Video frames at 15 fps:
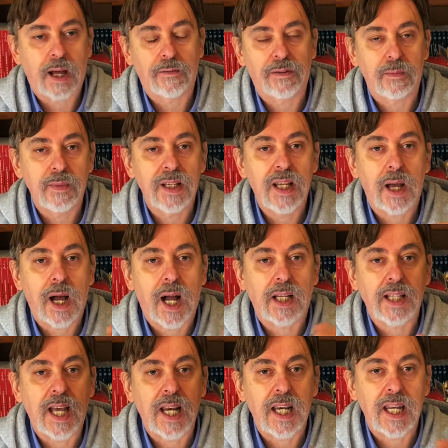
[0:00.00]
famiglia
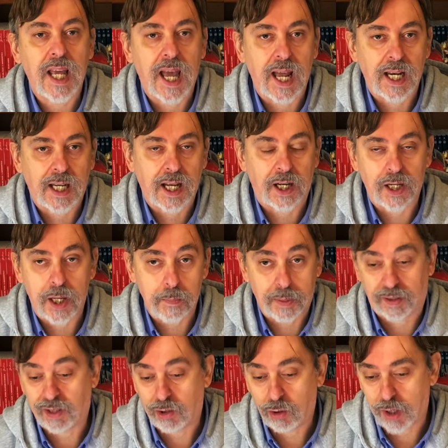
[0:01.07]
Agnelli Elkan, in
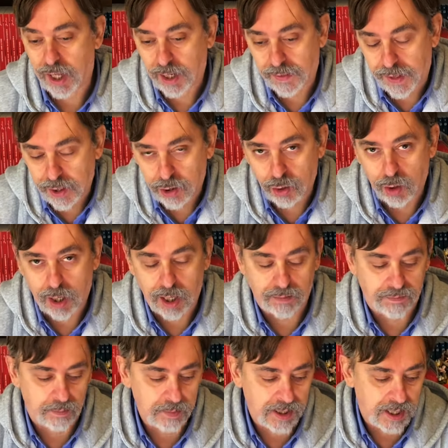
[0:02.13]
particolare adesso alla
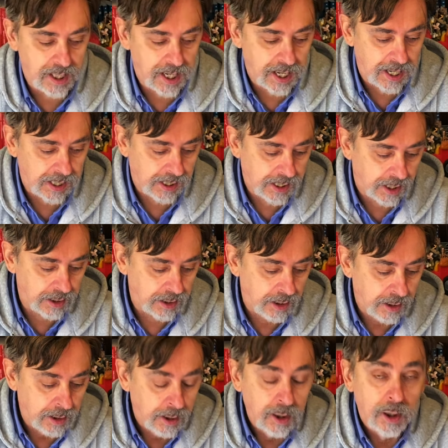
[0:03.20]
famiglia Elkan.
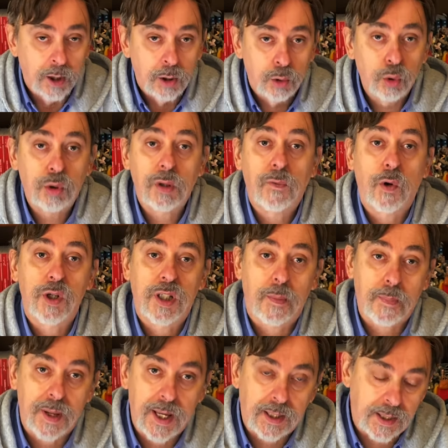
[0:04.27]
Tutti voi
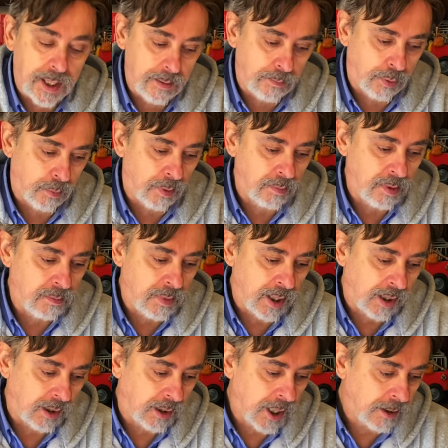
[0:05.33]
sapete
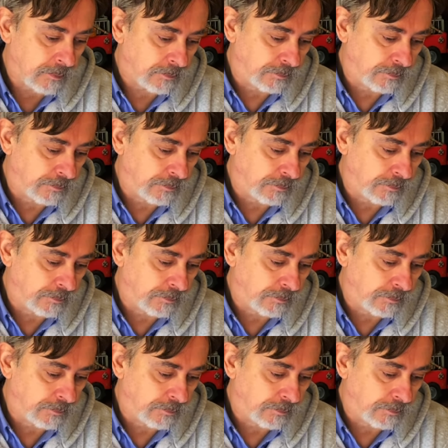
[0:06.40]
probabilmente